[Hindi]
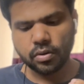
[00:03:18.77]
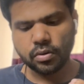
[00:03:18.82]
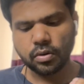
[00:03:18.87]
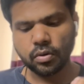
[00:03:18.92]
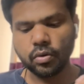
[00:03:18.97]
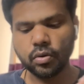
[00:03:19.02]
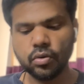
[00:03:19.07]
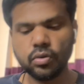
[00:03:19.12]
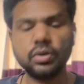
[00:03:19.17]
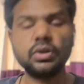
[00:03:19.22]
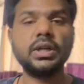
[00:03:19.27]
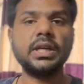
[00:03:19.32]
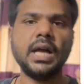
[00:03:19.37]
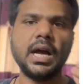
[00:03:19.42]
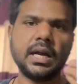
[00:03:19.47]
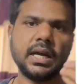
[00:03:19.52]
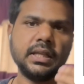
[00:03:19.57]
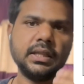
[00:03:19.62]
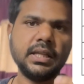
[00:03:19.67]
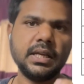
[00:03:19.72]
ओ क्या
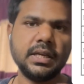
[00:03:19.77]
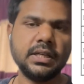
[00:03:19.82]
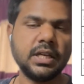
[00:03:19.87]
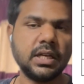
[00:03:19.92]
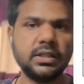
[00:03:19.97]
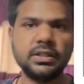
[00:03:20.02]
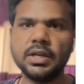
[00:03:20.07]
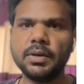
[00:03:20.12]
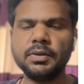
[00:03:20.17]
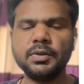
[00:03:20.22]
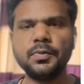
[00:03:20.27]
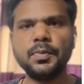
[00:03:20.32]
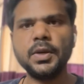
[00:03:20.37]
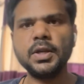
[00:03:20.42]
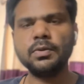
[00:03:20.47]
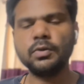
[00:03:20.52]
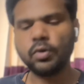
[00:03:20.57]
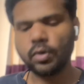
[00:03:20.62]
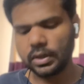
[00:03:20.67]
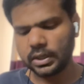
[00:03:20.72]
कहते हैं
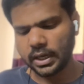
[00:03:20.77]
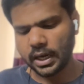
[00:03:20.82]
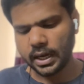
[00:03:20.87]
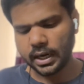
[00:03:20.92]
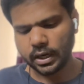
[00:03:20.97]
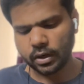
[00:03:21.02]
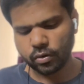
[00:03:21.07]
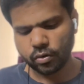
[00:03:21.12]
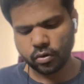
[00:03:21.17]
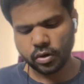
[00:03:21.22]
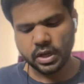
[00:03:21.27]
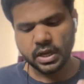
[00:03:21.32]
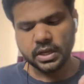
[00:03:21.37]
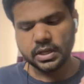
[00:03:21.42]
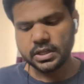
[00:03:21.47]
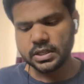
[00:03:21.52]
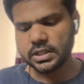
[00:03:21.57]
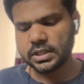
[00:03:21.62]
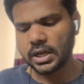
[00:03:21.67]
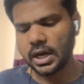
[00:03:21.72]
जसप्रीत को 18
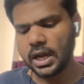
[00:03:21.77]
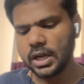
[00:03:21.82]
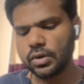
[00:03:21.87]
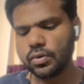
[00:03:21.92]
करोड़ स्काई